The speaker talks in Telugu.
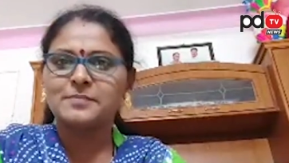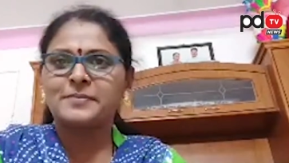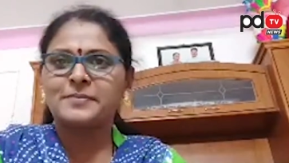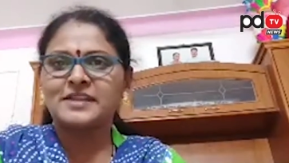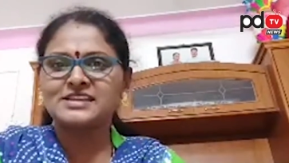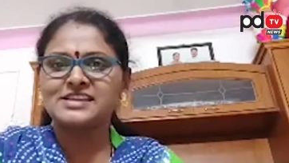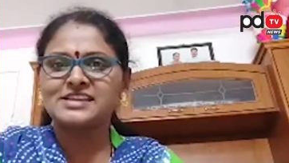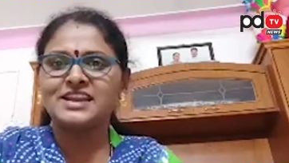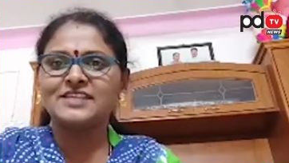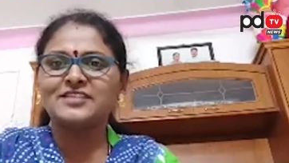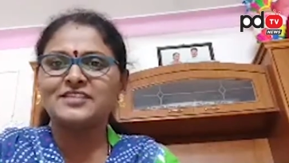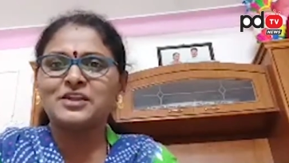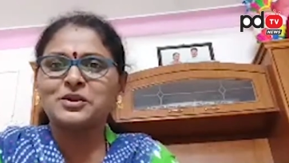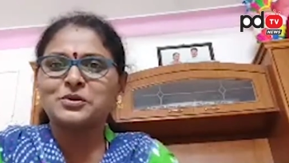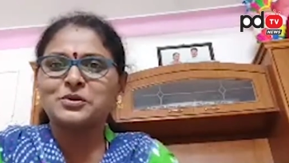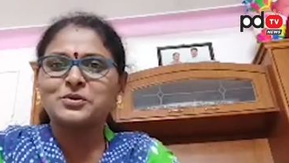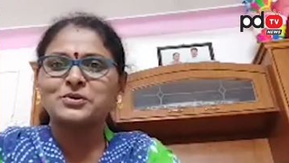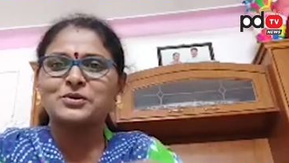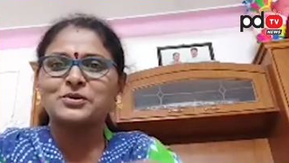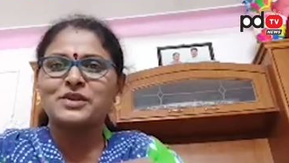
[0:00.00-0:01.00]
ఈ
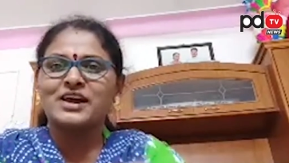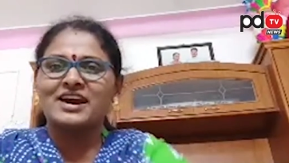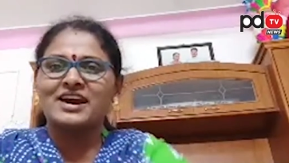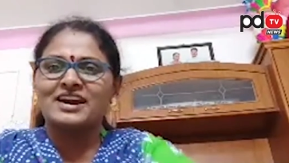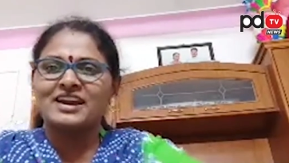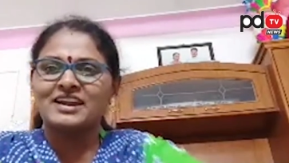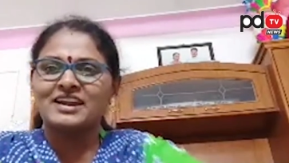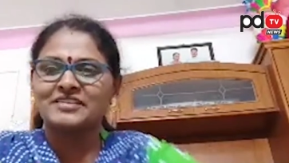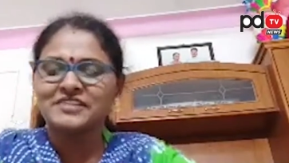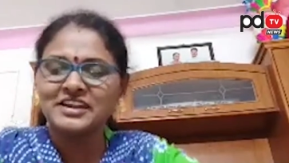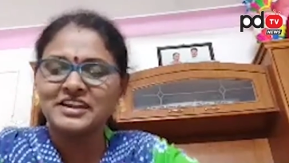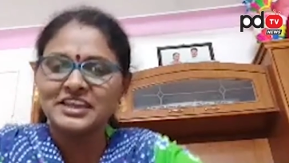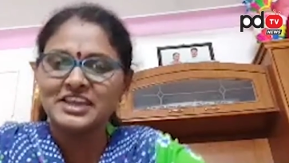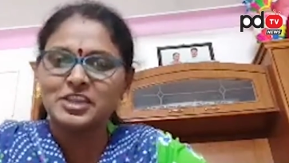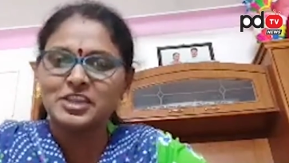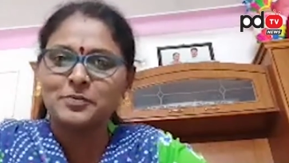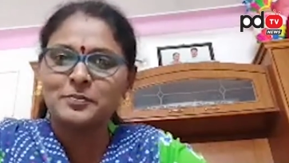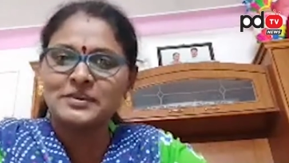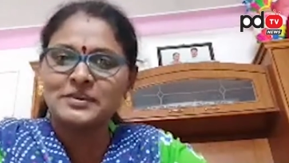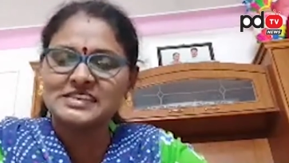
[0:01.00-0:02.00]
ప్రజలందరూ కూడా
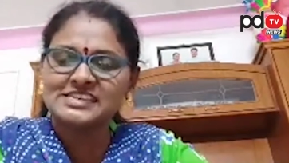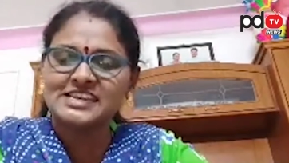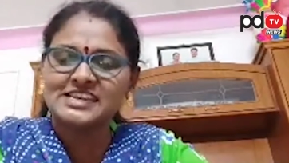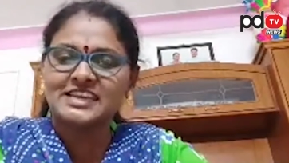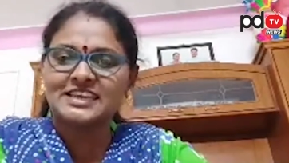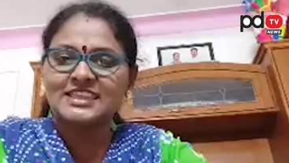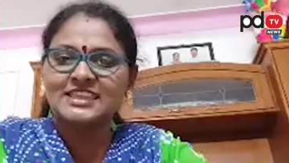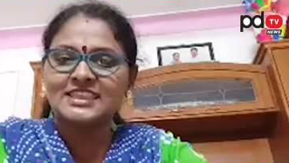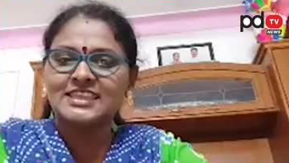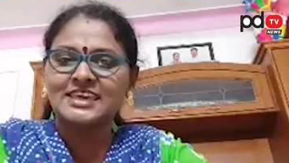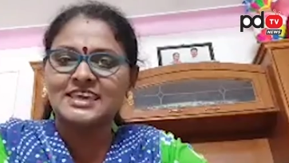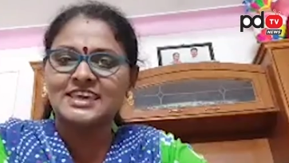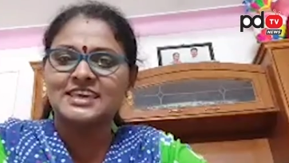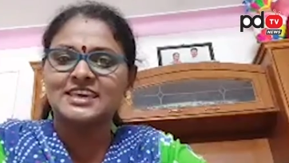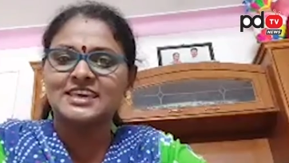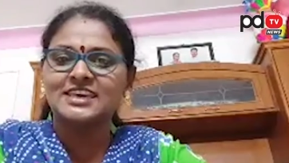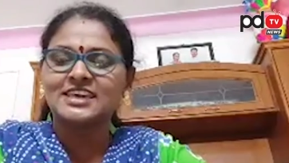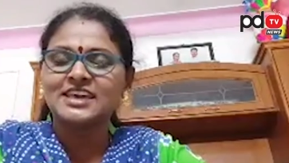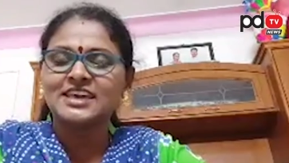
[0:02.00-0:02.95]
వీడికేదో పిచ్చెక్కింది